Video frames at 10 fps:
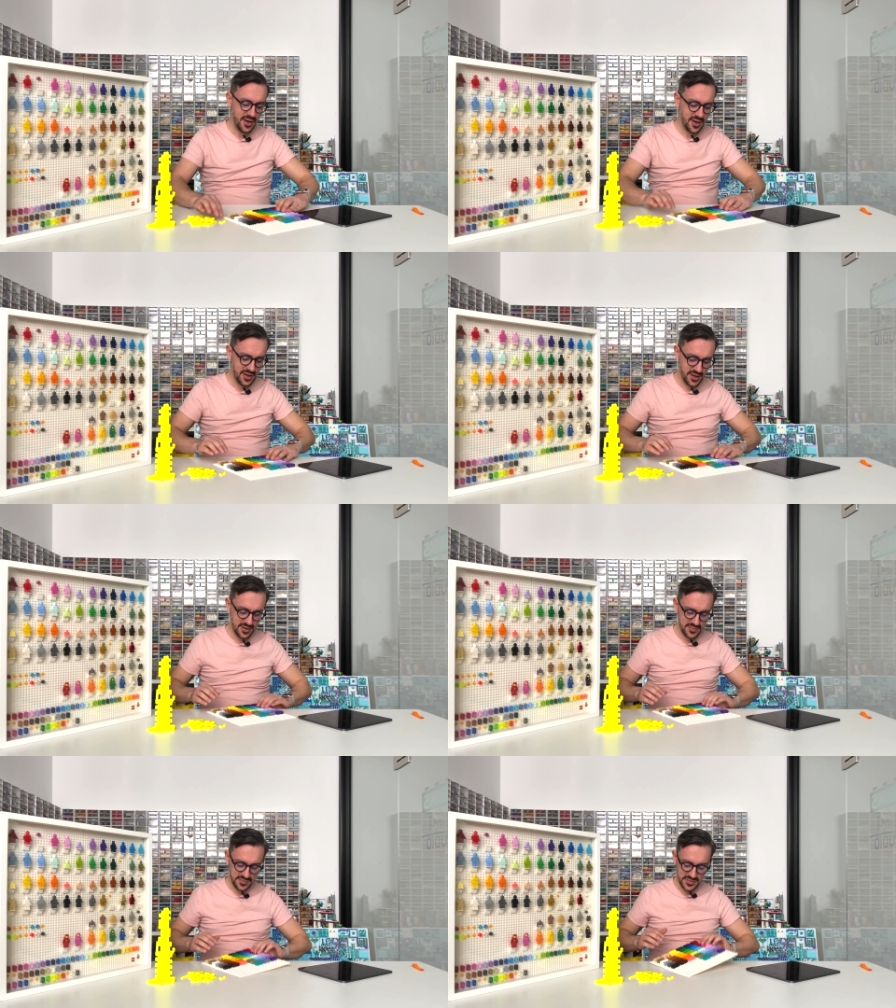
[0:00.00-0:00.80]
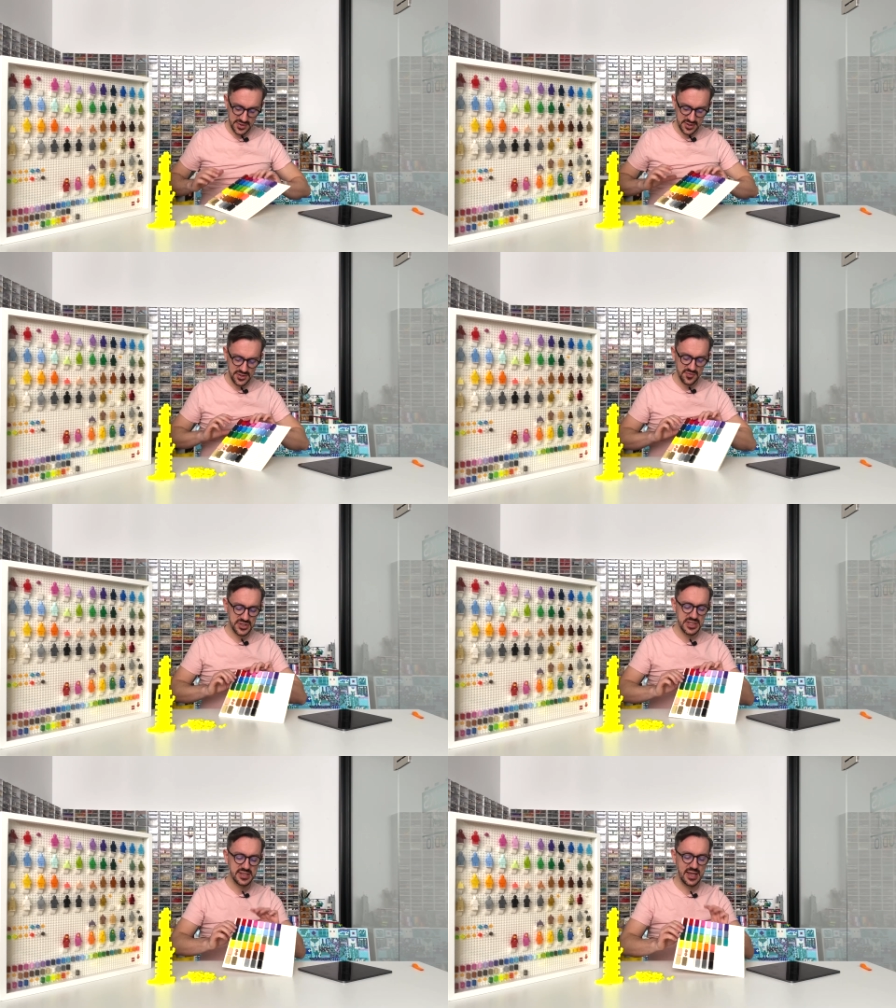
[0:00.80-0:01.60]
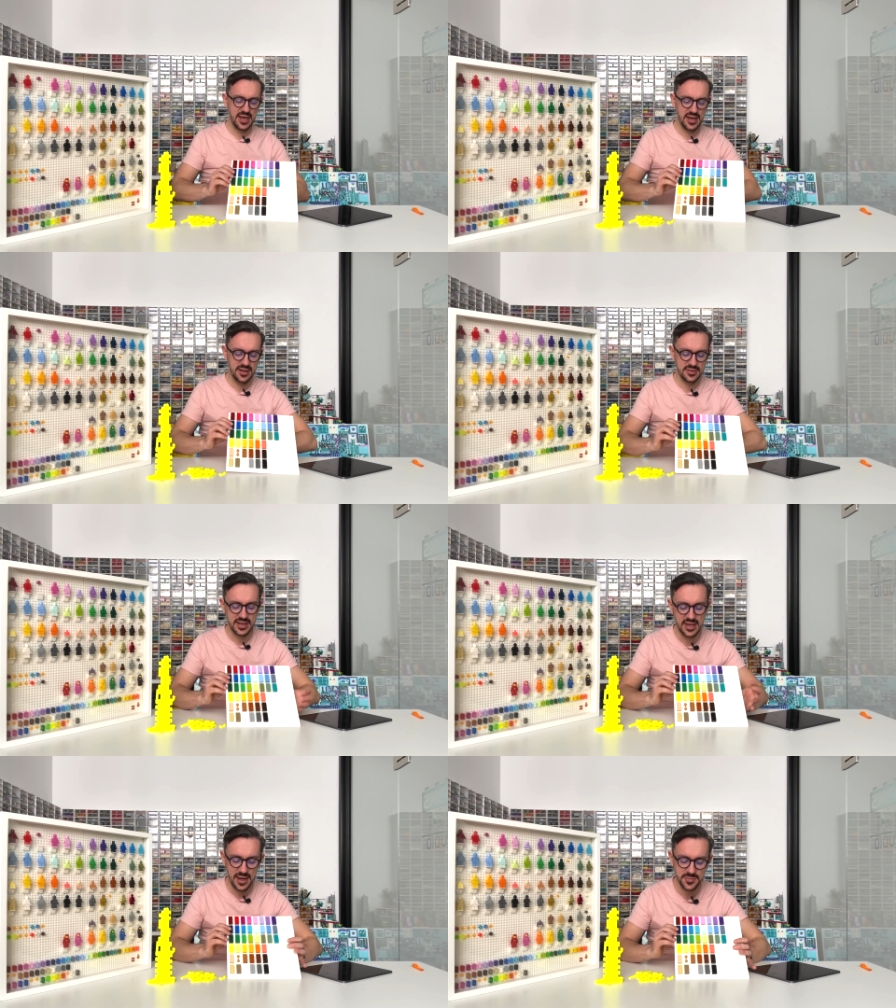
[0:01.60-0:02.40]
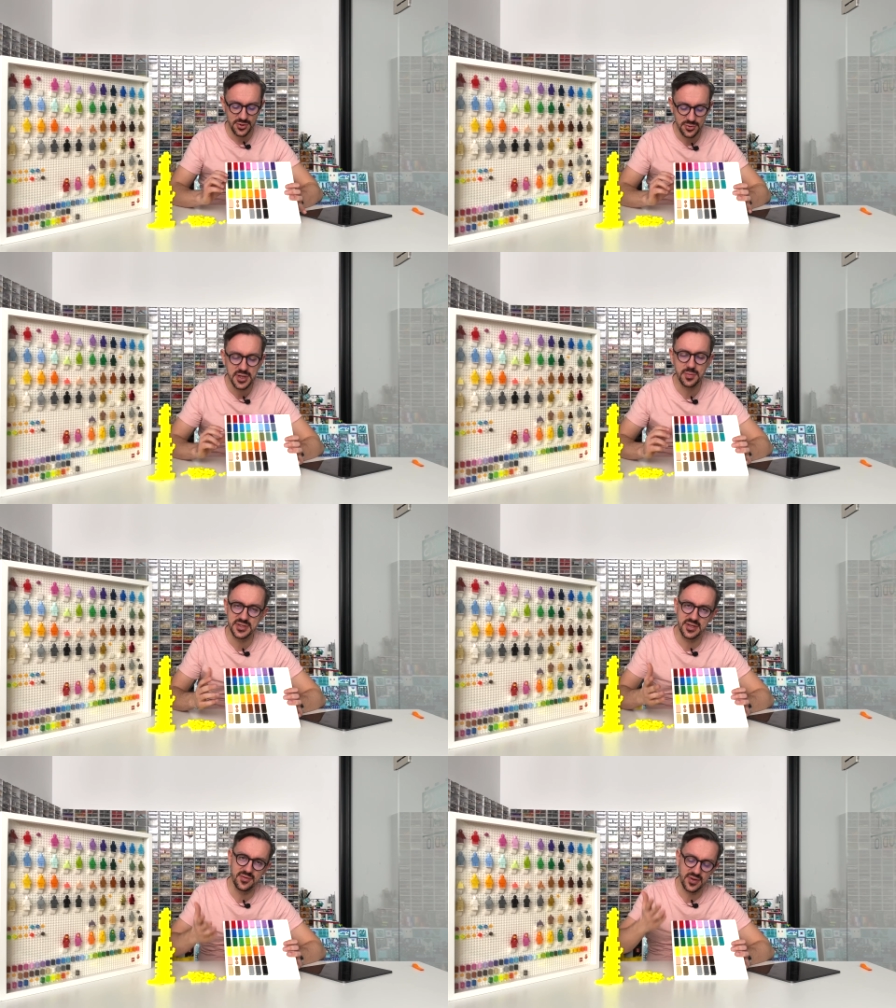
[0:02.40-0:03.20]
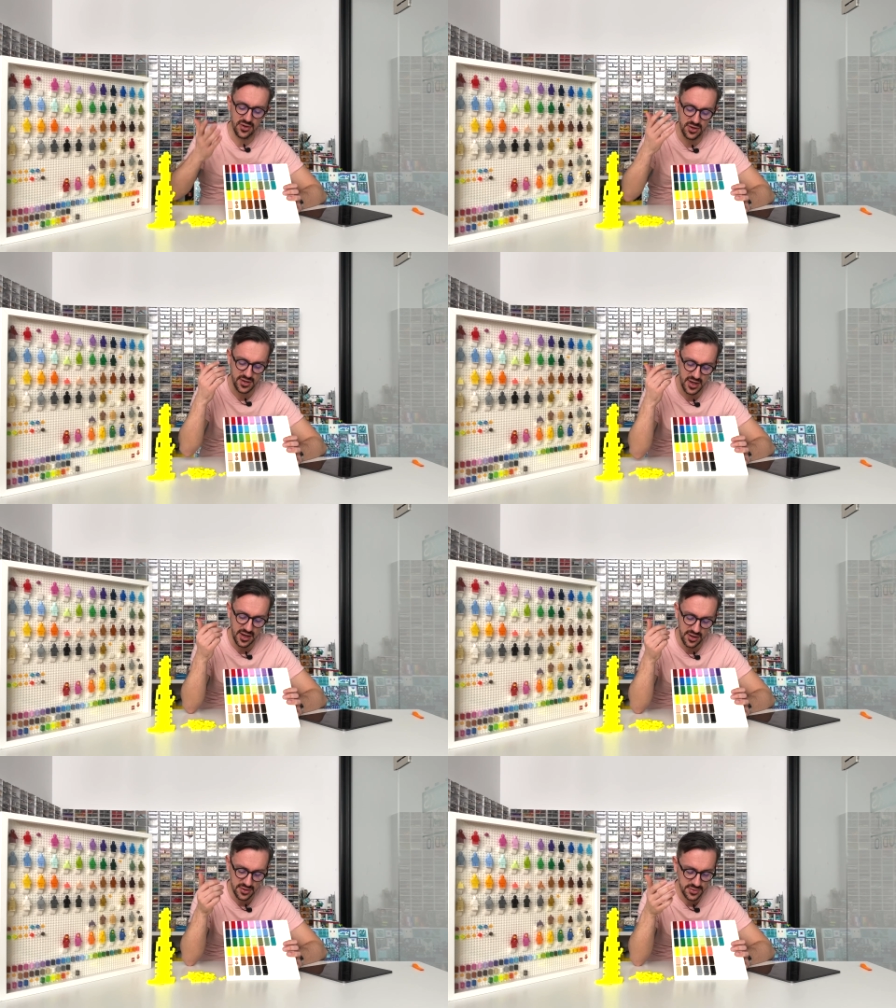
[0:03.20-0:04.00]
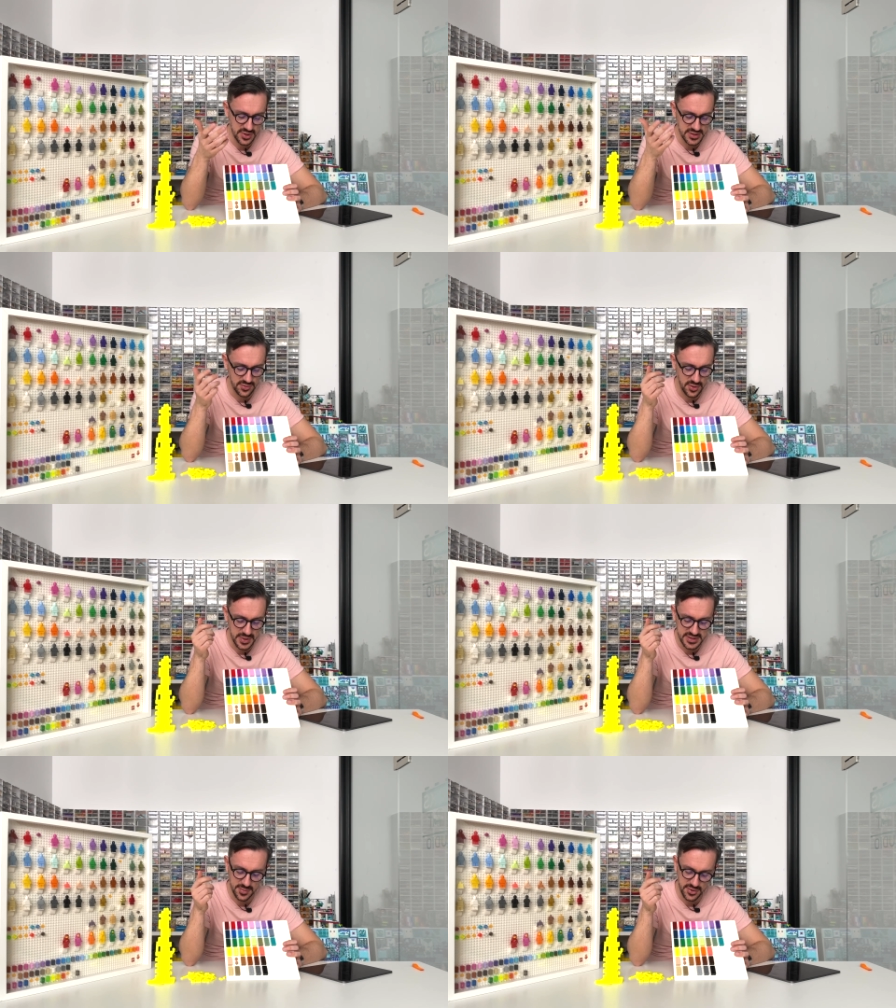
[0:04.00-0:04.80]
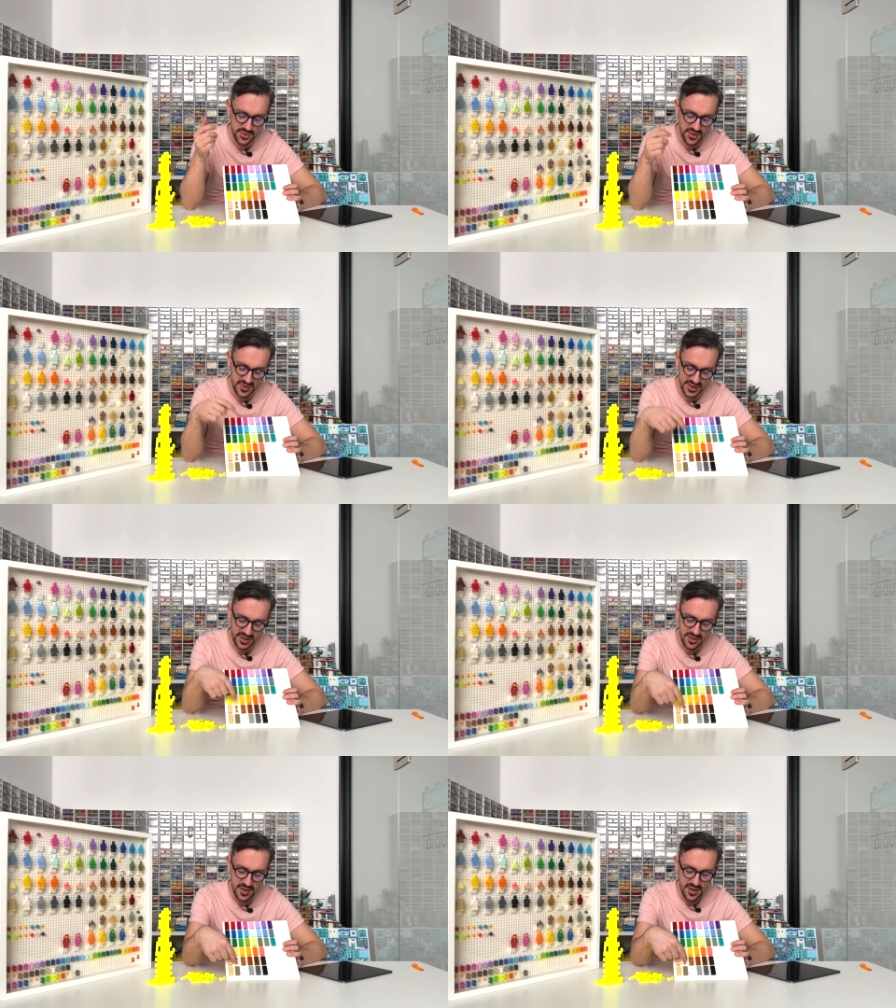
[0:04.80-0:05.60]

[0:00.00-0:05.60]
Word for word: E, to są wszystkie takie absolutnie podstawowe kolory Lego, które są obecnie produkowane.